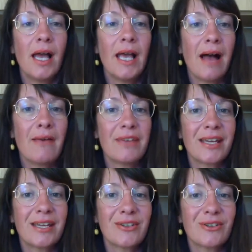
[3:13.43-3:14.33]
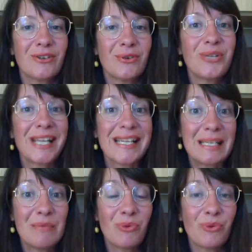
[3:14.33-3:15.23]
avec Audrey
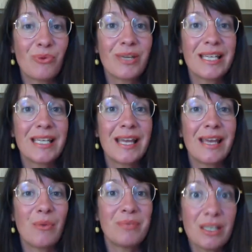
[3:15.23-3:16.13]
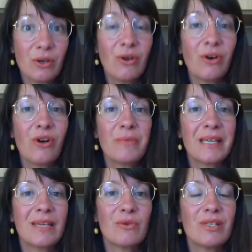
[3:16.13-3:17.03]
Simon qui est psychologue mais
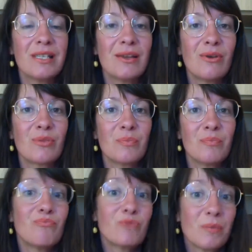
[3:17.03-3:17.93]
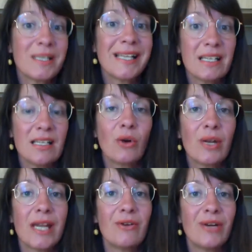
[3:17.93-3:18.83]
qui est aussi spécialisée dans
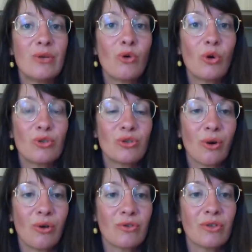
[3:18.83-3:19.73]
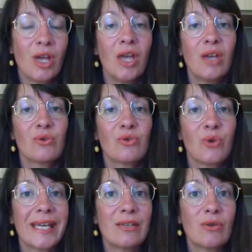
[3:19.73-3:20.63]
les neurosciences.
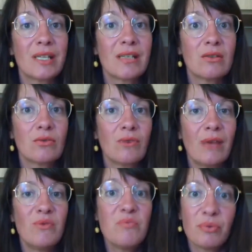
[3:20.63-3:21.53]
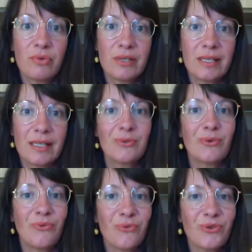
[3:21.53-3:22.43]
J'aurai quelques questions à lui poser sur
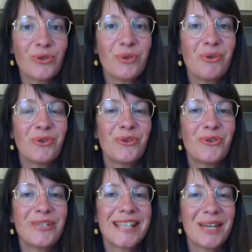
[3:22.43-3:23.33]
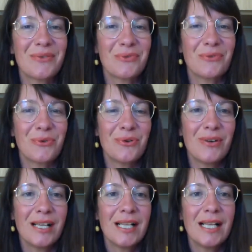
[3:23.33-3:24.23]
le fonctionnement de notre
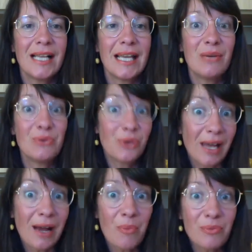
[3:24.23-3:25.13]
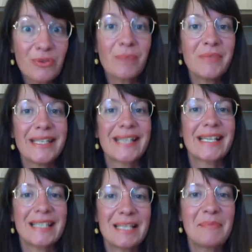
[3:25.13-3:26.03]
cerveau. Et elle nous donnera en plus un petit
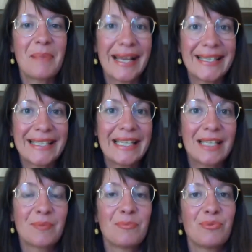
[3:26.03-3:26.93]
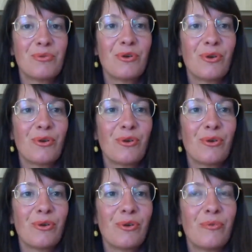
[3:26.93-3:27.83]
exercice pratique pour
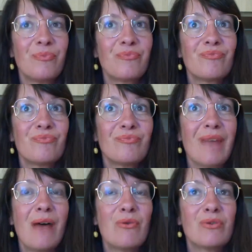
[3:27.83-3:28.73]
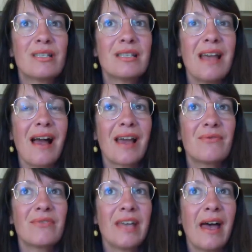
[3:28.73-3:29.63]
euh, bah, aussi
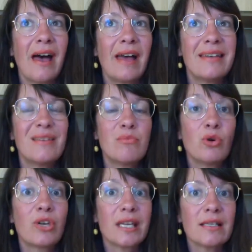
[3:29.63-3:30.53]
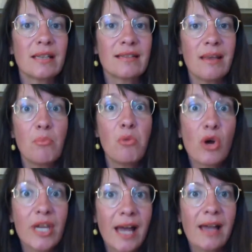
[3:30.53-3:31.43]
arriver à, débloquer certains
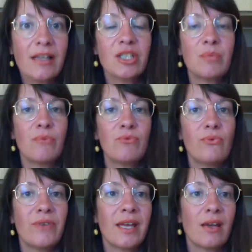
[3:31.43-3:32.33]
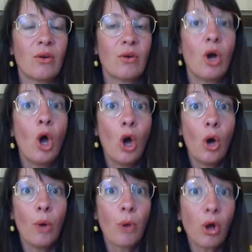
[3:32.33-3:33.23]
blocages qui peuvent nous faire euh,
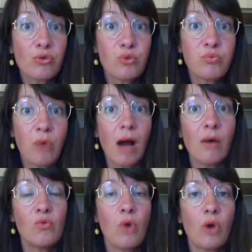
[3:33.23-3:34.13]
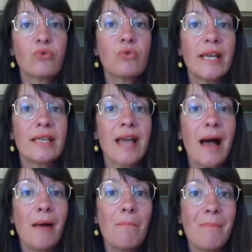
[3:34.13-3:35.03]
prendre du poids ou en tous les
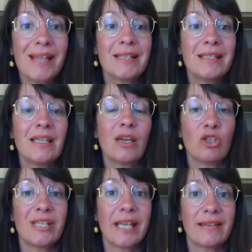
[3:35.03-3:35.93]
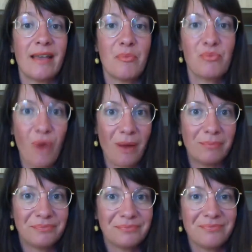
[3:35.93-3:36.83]
cas maintenir un certain poids.
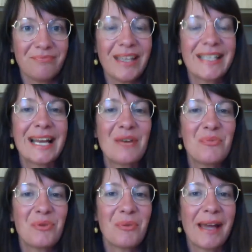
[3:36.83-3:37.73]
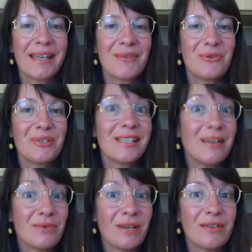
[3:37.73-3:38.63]
C'est là qu'on peut remarquer aussi,
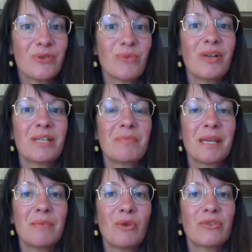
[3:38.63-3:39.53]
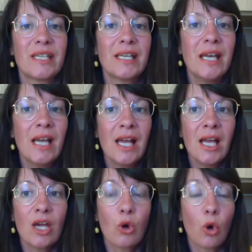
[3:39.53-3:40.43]
hein, vous l'avez sûrement expérimenté,
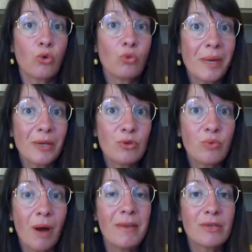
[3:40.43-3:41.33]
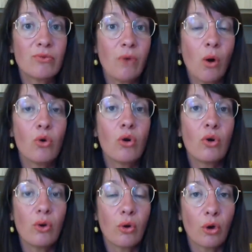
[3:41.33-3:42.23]
que quand on perd du poids, ben, souvent on
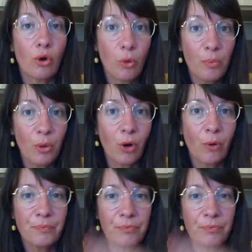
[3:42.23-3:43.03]
le reprend.